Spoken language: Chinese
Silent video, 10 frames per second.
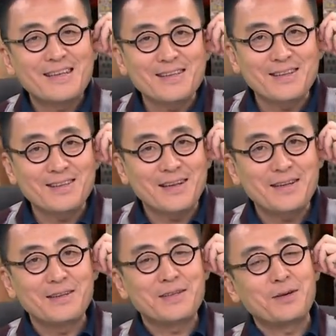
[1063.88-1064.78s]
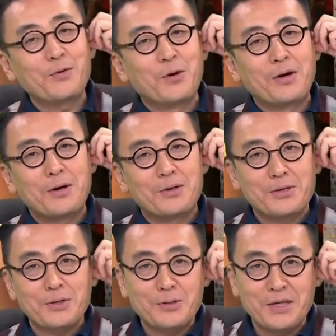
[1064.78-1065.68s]
锵锵三人行广告
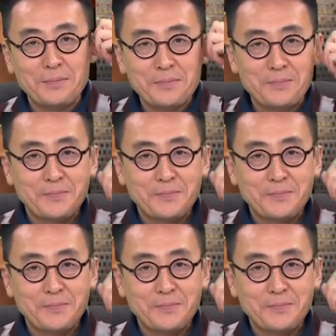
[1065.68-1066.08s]
之后见。